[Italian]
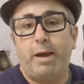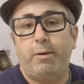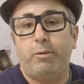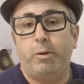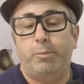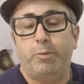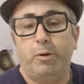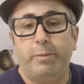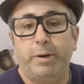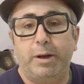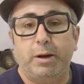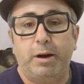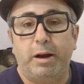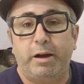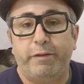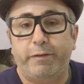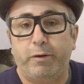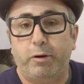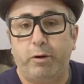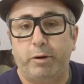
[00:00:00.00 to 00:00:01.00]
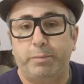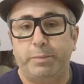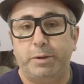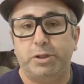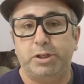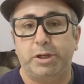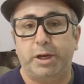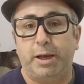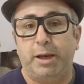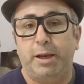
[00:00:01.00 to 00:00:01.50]
euro più o meno è la
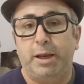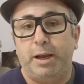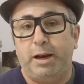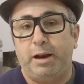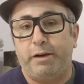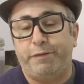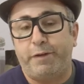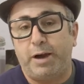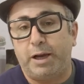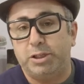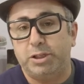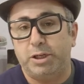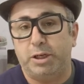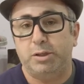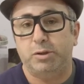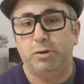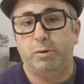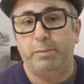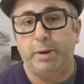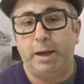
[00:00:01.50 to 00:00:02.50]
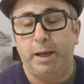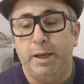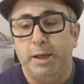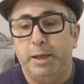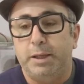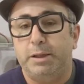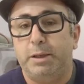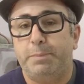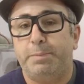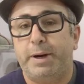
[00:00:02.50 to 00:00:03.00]
forbice, la fascia insomma,
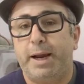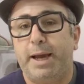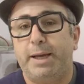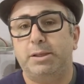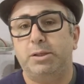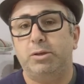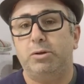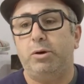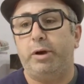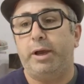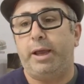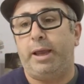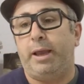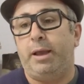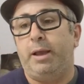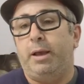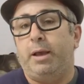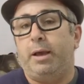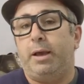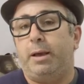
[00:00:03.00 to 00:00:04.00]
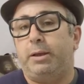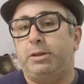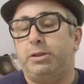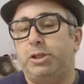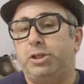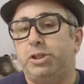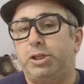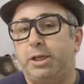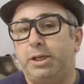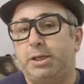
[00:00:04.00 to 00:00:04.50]
di prezzo e eh,
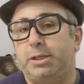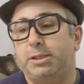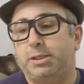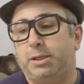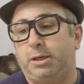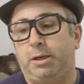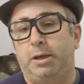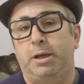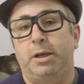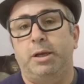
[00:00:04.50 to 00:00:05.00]
TCX